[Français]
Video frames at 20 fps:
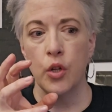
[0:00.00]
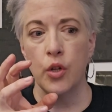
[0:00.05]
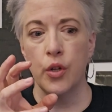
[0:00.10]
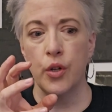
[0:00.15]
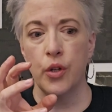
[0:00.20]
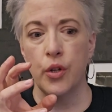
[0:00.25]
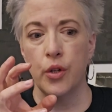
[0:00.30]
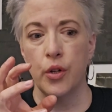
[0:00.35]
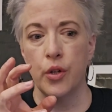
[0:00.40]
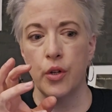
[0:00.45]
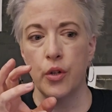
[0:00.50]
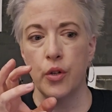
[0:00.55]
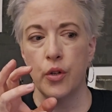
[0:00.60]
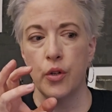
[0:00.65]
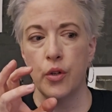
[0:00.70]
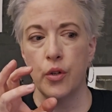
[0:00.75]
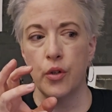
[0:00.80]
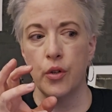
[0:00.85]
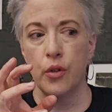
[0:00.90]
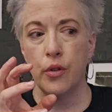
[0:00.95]
euh,
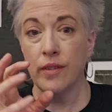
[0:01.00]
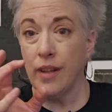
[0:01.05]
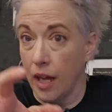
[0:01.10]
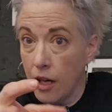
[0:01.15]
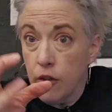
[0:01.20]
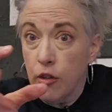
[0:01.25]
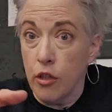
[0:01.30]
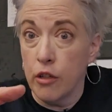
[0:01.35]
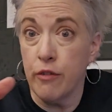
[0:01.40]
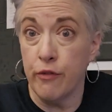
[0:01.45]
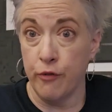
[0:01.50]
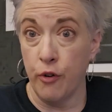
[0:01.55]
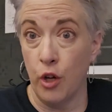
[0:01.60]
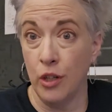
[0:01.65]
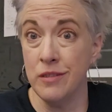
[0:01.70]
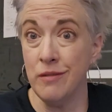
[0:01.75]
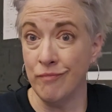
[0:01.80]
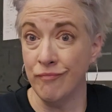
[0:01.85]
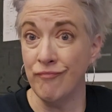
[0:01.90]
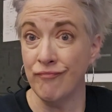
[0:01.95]

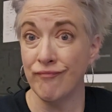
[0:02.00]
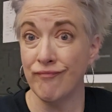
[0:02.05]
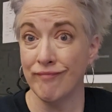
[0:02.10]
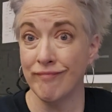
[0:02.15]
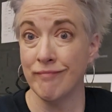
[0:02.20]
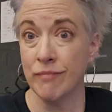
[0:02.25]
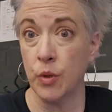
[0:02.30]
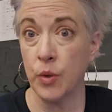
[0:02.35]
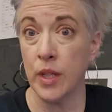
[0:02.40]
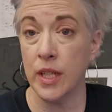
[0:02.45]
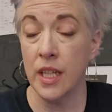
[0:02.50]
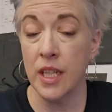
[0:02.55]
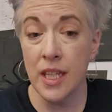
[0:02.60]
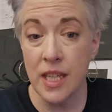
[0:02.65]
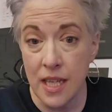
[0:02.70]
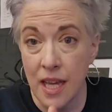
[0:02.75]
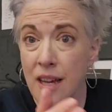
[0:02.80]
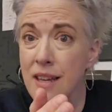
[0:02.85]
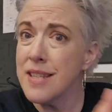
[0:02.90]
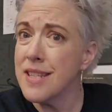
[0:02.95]
d'anglophones, ok,
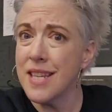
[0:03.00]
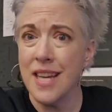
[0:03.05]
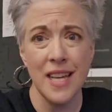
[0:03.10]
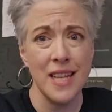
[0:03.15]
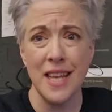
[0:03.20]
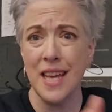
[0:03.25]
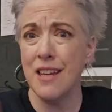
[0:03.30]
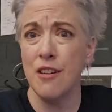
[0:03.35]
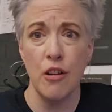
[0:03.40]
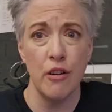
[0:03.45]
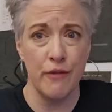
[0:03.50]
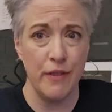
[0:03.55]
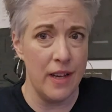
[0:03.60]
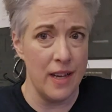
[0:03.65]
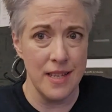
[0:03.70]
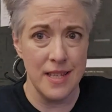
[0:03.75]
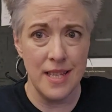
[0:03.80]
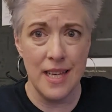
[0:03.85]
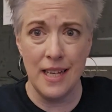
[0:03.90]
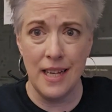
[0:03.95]
qui enseignaient le
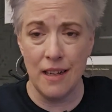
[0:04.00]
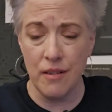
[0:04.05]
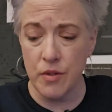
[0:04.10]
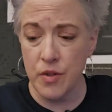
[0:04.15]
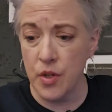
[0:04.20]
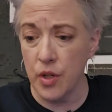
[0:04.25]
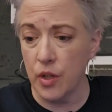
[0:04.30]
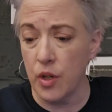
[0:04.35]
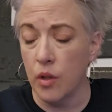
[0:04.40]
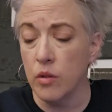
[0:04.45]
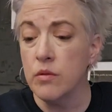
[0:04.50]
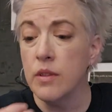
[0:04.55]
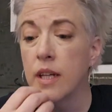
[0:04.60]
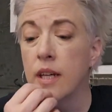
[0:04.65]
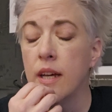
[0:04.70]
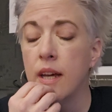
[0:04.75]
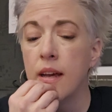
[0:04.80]
français langue seconde,